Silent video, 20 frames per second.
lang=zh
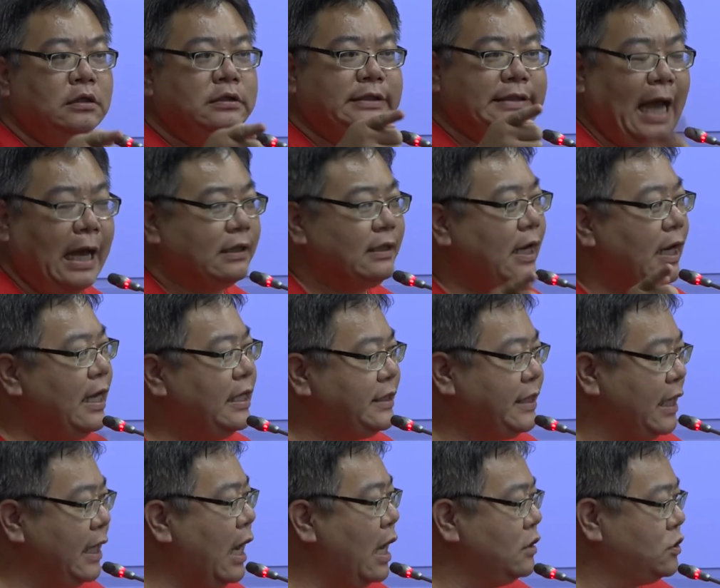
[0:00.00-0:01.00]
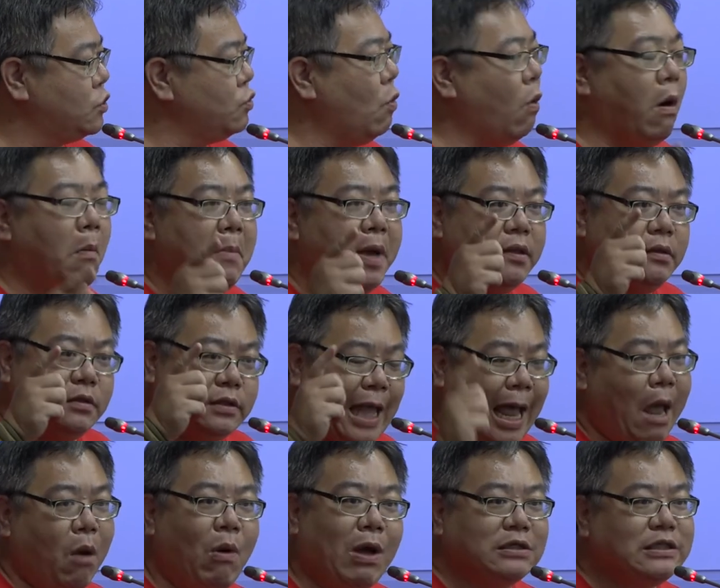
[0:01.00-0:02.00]
讲得一清二楚，我们
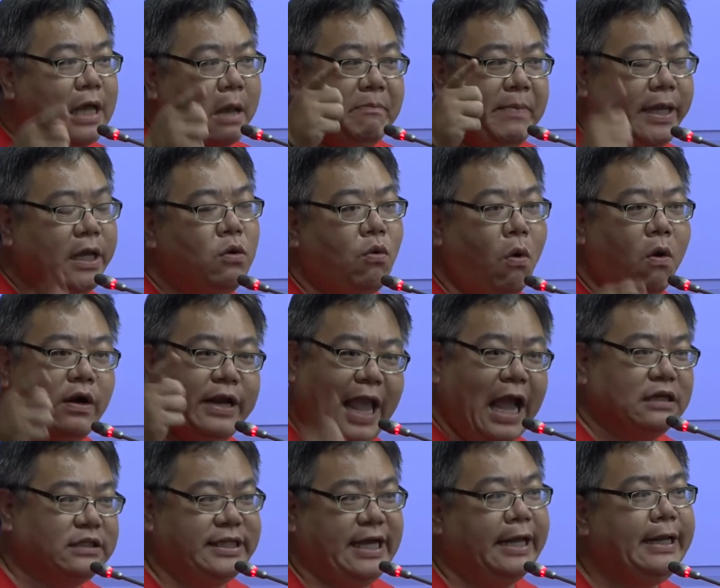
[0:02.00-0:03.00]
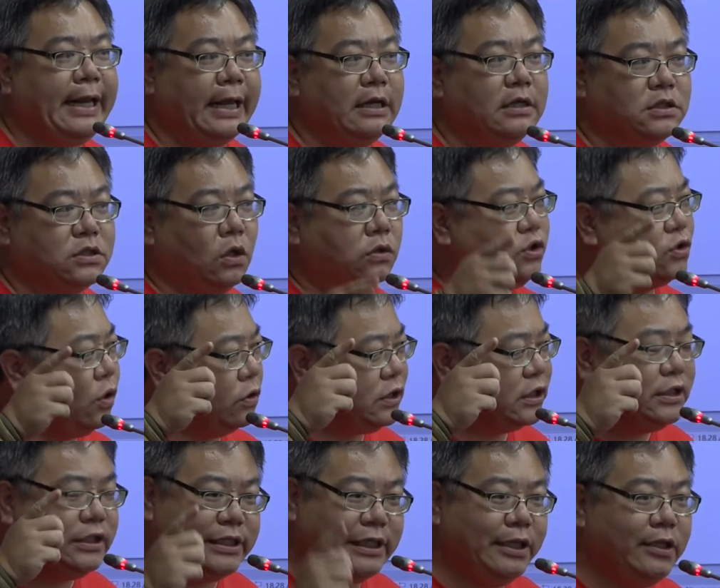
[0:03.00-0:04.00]
台湾在民国两千年的时候就已
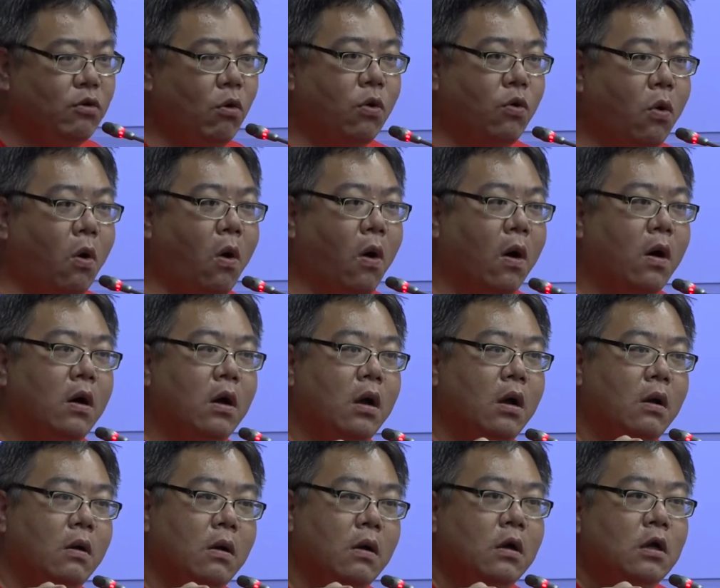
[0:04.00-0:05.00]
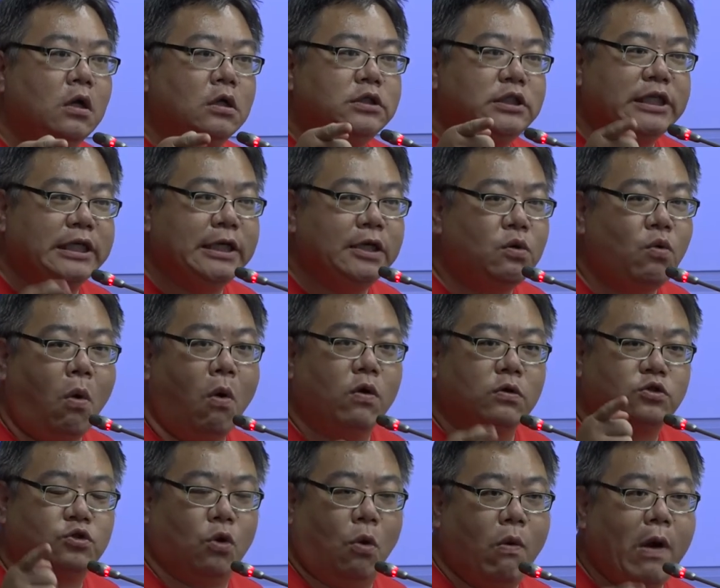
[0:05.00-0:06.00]
经经历过，经过
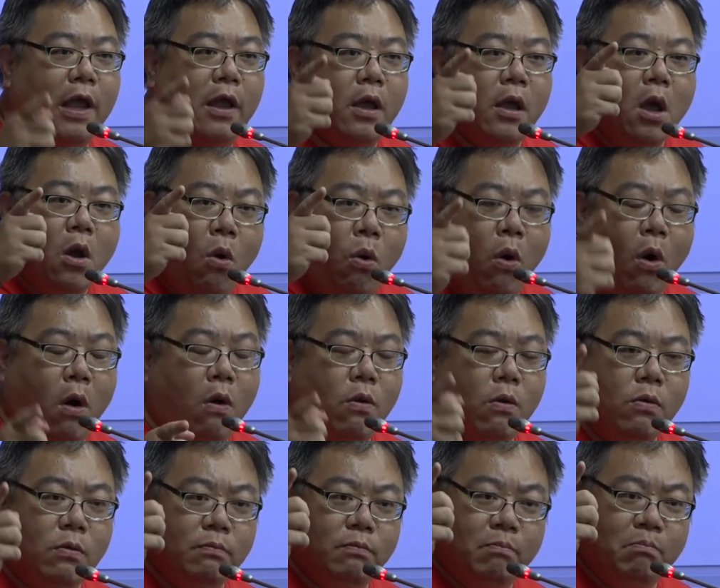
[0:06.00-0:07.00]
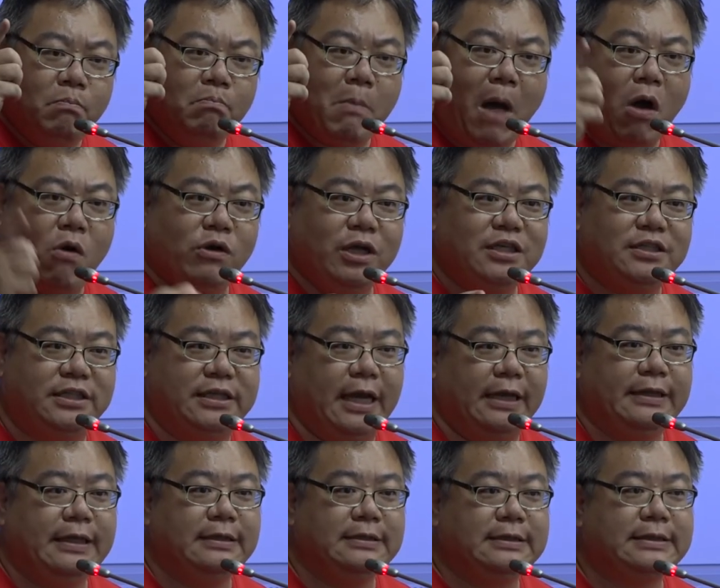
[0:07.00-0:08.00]
所谓货贸易协
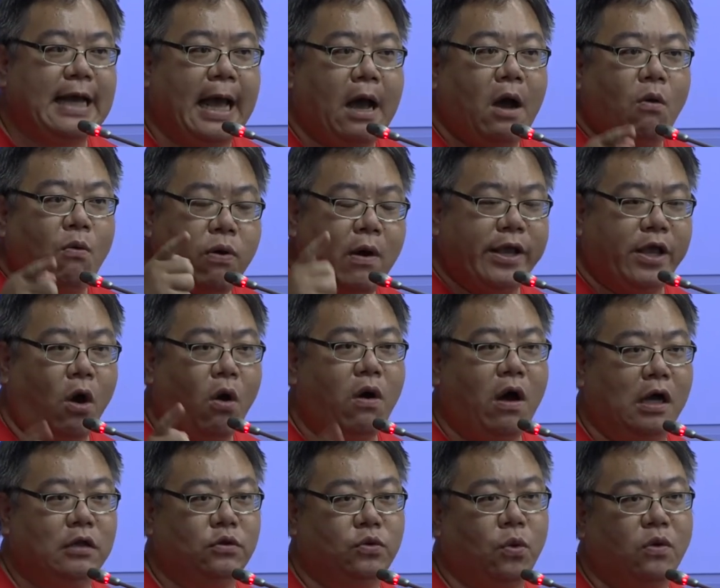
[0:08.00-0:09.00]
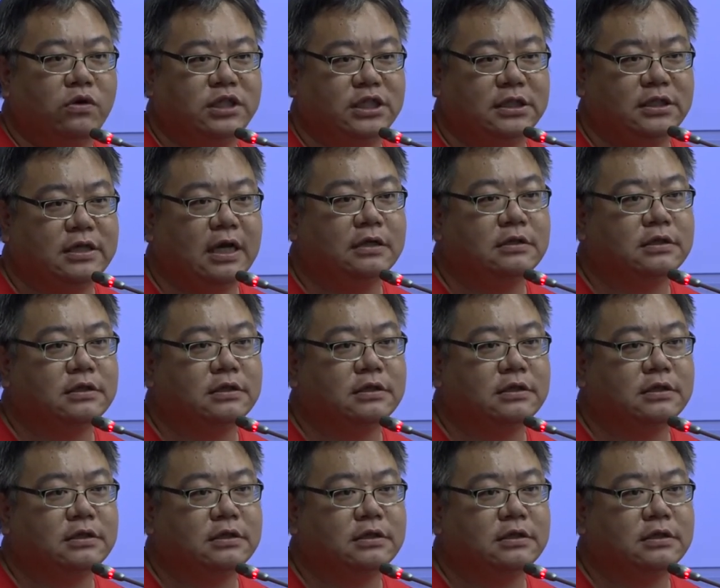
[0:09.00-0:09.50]
定下会有很多牺牲